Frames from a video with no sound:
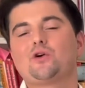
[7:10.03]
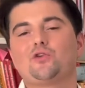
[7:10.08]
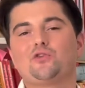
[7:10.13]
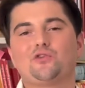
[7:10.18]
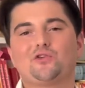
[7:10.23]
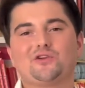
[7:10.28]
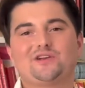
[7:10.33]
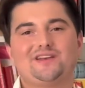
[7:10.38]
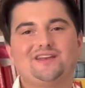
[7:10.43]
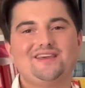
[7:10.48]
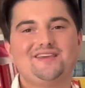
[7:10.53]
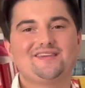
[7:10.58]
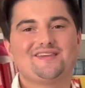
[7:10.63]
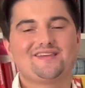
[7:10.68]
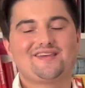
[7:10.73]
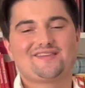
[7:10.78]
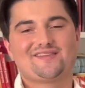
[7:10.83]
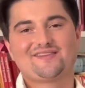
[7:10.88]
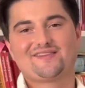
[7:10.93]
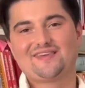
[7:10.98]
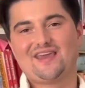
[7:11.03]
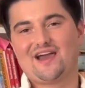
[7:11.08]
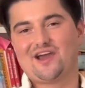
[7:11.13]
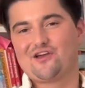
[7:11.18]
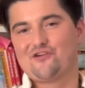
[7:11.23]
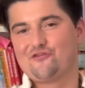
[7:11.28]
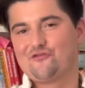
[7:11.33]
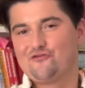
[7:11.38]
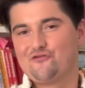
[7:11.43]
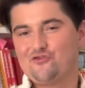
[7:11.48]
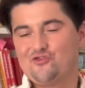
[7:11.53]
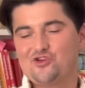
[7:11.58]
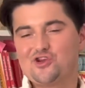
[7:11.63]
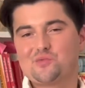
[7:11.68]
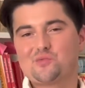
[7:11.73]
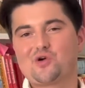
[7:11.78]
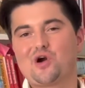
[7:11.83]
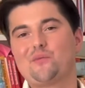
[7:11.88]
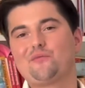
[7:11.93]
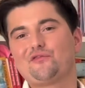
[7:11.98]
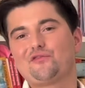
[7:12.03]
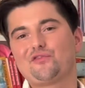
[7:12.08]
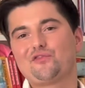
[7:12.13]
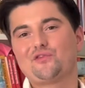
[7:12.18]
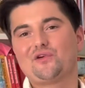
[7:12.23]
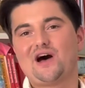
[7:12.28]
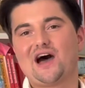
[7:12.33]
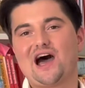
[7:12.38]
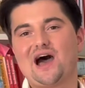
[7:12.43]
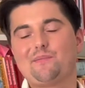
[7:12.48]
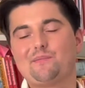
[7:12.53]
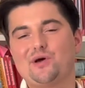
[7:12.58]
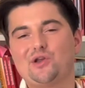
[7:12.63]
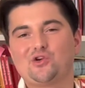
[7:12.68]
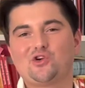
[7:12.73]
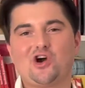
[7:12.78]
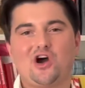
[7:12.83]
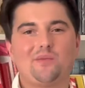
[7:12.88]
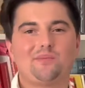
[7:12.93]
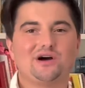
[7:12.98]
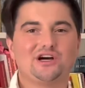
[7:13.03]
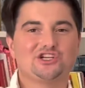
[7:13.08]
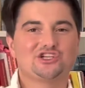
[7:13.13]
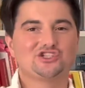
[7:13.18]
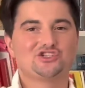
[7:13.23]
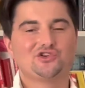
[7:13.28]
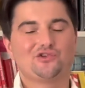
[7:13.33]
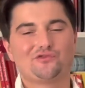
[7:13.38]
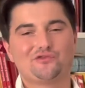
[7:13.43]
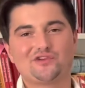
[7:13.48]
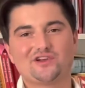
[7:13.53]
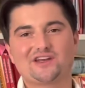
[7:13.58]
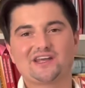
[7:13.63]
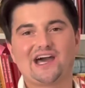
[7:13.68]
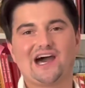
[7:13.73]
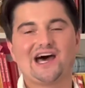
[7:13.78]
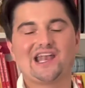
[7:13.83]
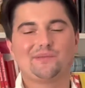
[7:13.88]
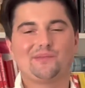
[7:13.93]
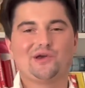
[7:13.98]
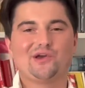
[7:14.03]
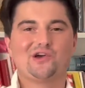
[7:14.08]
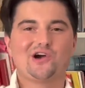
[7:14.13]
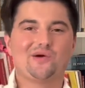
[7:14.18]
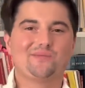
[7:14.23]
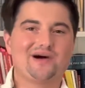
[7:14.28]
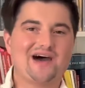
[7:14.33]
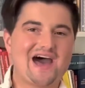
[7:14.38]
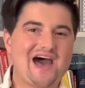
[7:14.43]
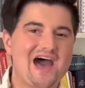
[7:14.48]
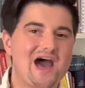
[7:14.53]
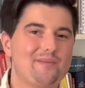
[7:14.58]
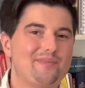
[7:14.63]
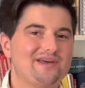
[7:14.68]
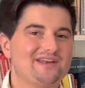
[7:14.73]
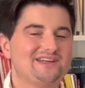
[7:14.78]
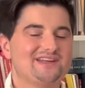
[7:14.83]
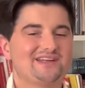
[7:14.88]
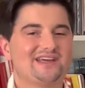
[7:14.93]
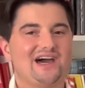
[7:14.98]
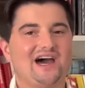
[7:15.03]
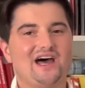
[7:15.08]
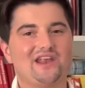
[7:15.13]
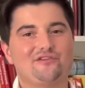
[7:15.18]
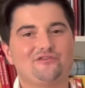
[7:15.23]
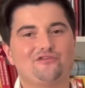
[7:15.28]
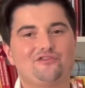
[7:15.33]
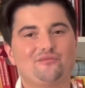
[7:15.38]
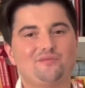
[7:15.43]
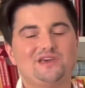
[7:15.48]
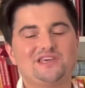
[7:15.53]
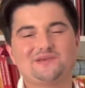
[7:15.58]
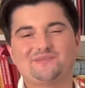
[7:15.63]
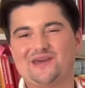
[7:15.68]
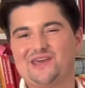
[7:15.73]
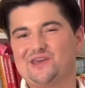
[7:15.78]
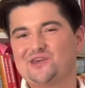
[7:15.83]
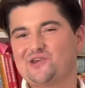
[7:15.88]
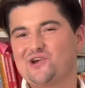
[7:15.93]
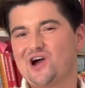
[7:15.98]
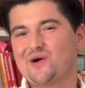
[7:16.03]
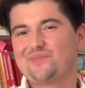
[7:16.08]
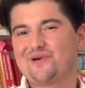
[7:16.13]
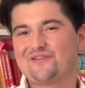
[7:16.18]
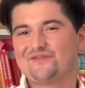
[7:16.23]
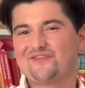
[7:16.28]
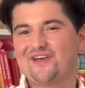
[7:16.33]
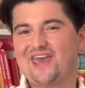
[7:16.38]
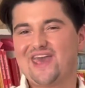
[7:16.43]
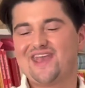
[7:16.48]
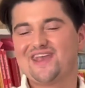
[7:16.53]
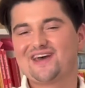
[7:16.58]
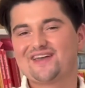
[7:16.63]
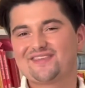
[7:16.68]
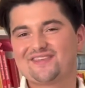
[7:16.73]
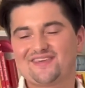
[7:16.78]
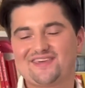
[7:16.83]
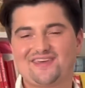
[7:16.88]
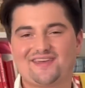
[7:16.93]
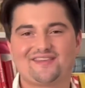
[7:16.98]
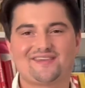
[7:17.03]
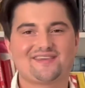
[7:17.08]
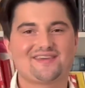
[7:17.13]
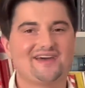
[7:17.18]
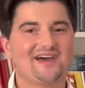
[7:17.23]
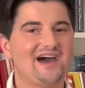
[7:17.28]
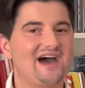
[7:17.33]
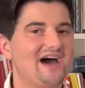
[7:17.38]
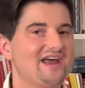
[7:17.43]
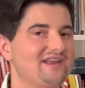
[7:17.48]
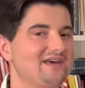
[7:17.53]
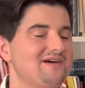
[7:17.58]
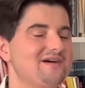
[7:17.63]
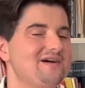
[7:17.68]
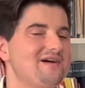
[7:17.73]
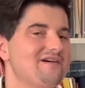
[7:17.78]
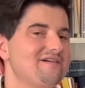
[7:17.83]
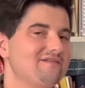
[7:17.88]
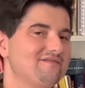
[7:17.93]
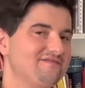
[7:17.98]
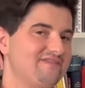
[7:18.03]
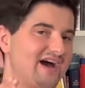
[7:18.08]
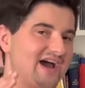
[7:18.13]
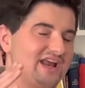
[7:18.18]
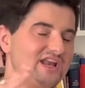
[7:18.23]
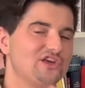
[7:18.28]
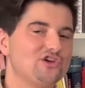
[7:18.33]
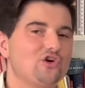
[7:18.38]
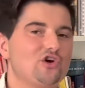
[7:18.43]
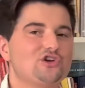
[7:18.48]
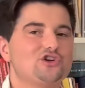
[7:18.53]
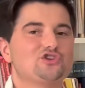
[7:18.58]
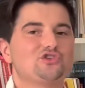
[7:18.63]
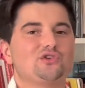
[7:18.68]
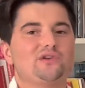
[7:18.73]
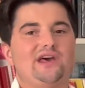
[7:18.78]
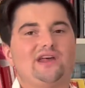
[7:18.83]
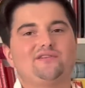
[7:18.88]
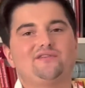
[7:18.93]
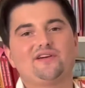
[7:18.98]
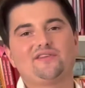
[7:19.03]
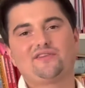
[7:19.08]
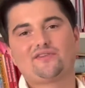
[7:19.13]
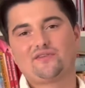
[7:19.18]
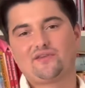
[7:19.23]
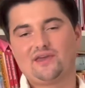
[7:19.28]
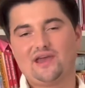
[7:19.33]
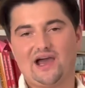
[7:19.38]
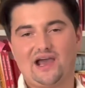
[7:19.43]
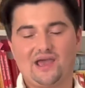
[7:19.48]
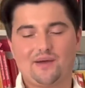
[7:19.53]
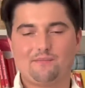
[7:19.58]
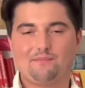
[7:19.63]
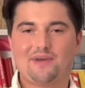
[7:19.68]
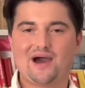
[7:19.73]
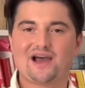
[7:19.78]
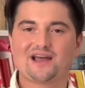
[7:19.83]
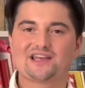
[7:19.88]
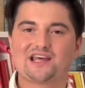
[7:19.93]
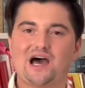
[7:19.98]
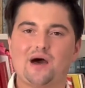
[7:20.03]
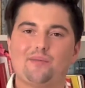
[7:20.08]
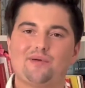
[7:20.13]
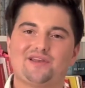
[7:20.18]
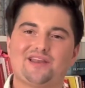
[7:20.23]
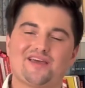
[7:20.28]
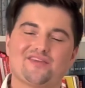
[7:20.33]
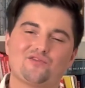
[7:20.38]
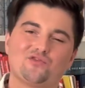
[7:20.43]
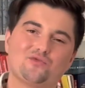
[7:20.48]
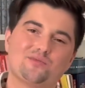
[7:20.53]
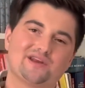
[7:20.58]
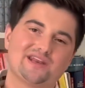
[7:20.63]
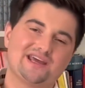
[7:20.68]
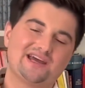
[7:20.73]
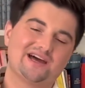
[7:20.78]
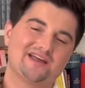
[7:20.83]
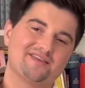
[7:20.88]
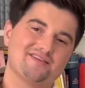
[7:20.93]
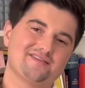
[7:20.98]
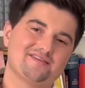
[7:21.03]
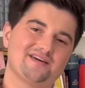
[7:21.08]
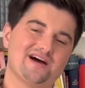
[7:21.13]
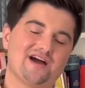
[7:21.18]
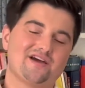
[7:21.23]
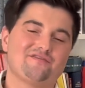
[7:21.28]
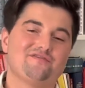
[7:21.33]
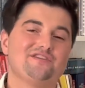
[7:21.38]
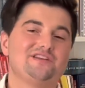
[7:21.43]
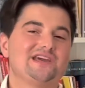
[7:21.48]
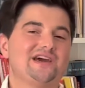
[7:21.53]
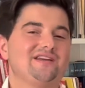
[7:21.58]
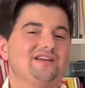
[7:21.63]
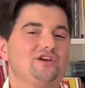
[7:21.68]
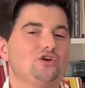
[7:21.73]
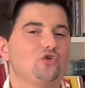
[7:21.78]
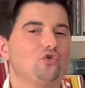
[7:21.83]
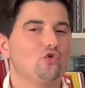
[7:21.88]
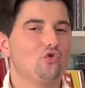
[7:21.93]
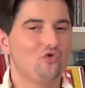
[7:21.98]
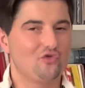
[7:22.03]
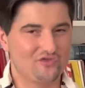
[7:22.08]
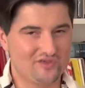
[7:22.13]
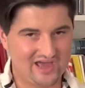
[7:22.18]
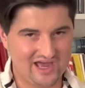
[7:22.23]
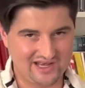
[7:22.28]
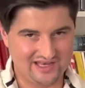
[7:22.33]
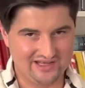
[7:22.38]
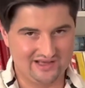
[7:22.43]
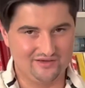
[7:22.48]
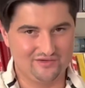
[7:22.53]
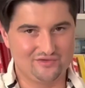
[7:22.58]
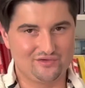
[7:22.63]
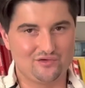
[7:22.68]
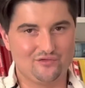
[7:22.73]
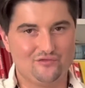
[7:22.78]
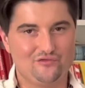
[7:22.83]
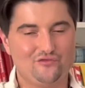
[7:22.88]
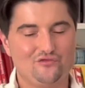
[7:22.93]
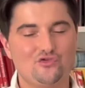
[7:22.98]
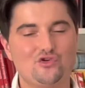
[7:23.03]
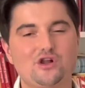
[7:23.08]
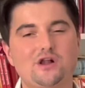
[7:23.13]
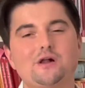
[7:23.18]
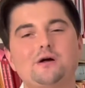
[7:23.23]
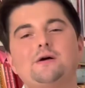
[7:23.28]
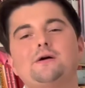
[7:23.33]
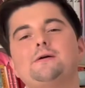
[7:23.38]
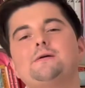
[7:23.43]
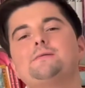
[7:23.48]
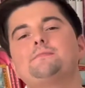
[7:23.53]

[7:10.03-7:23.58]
Und so dieses ja, Gefühl im Kopf zu haben, mein Körper schuftet gerade, mein Körper arbeitet gerade für mich, mein Körper verändert sich jetzt gerade, weil ich heute schon etwas ja, gemacht habe, das über den ganzen Tag finde ich ein großartiges Gefühl.